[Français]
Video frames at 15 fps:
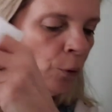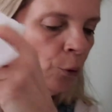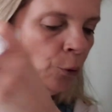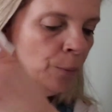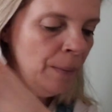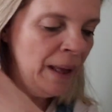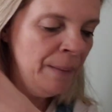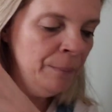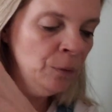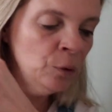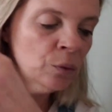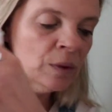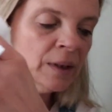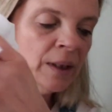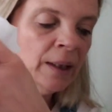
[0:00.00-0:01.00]
le même,
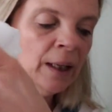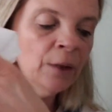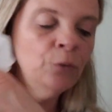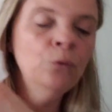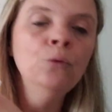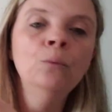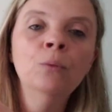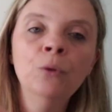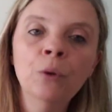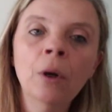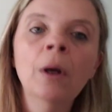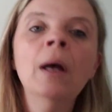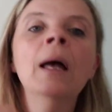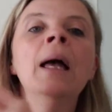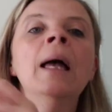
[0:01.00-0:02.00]
donc c'est de la
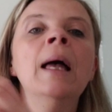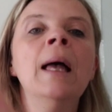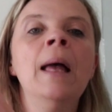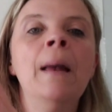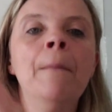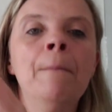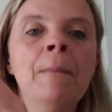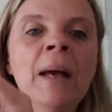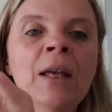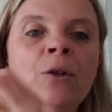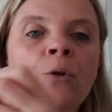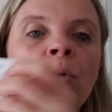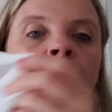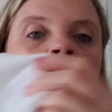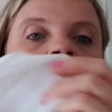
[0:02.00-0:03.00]
doublure
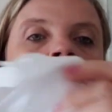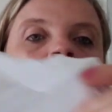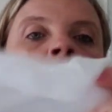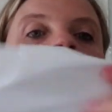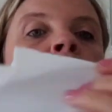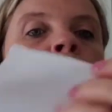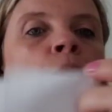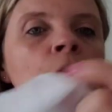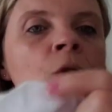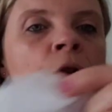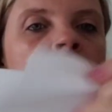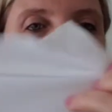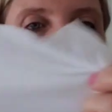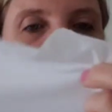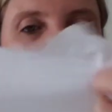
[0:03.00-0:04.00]
maillot
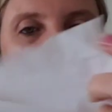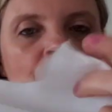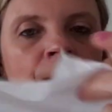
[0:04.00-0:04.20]
mousse.